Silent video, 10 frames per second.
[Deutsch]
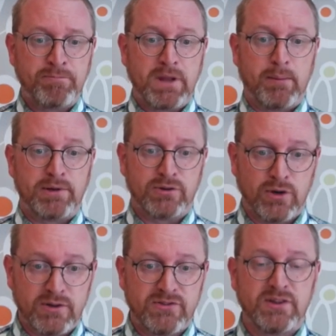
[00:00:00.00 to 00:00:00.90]
Aber
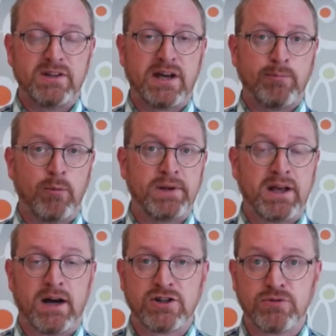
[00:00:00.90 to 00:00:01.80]
dort sind die
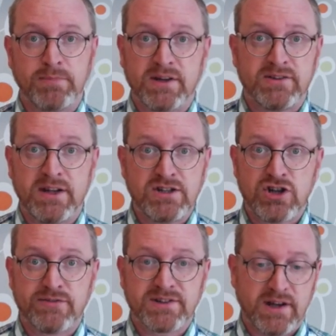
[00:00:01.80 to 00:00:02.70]
republikanischen
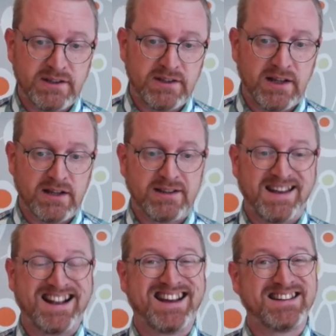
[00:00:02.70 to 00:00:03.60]
Präsidentschaftskandidaten
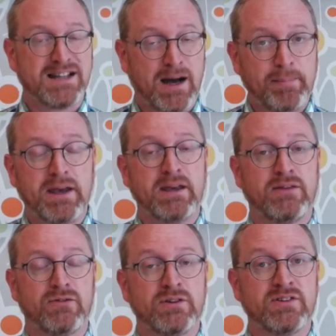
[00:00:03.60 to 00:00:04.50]
regelrecht
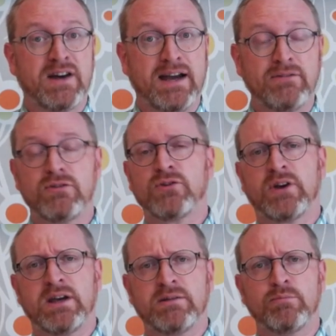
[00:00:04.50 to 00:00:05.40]
abhängig von dieser
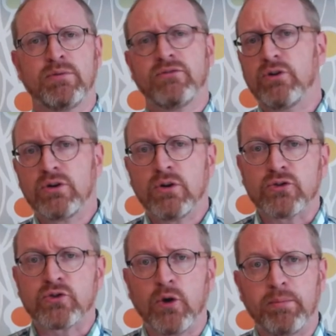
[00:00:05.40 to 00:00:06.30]
einflussreichen
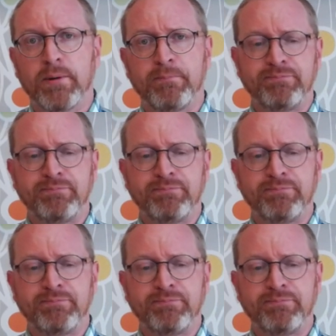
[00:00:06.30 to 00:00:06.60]
Bevölkerungsgruppe.